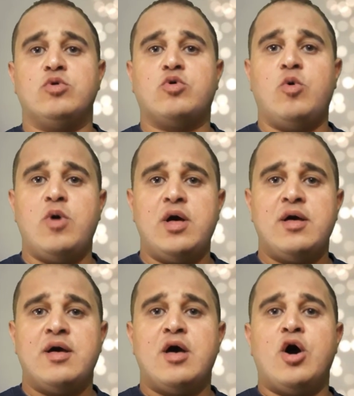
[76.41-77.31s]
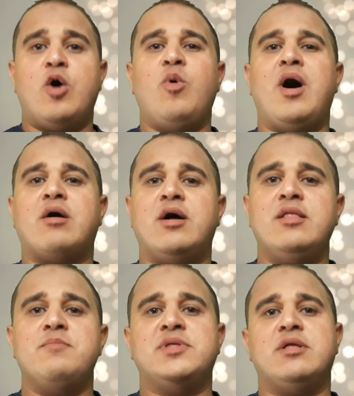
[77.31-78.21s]
والقوه هو
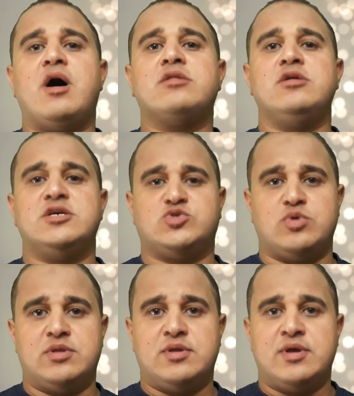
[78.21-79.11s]
اقل من الهارد الاسود